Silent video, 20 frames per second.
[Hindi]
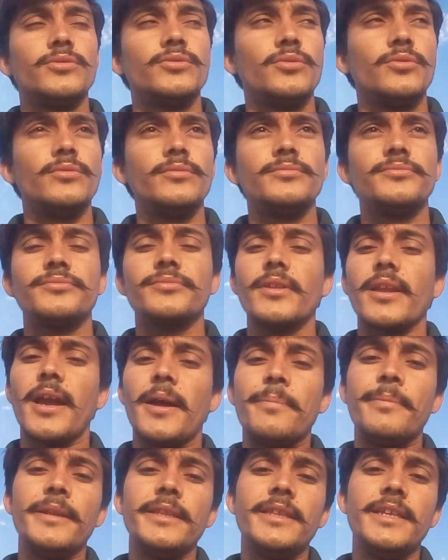दोस्तों
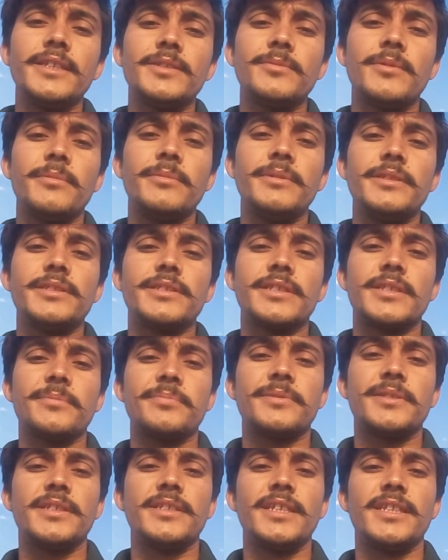अपने देश में भी
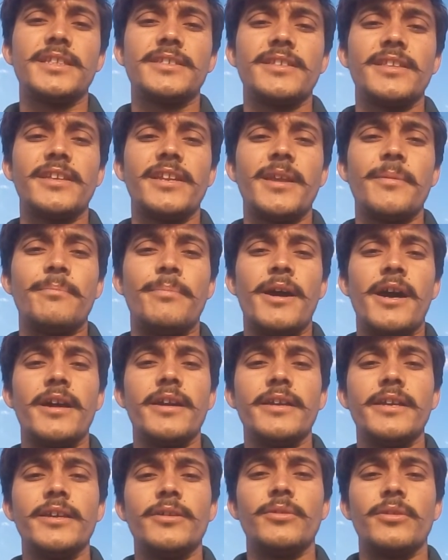सबसे ज़्यादा चल रहा है
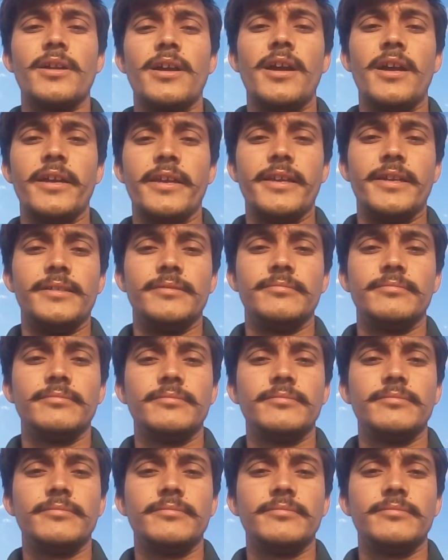भाग गया और खा गया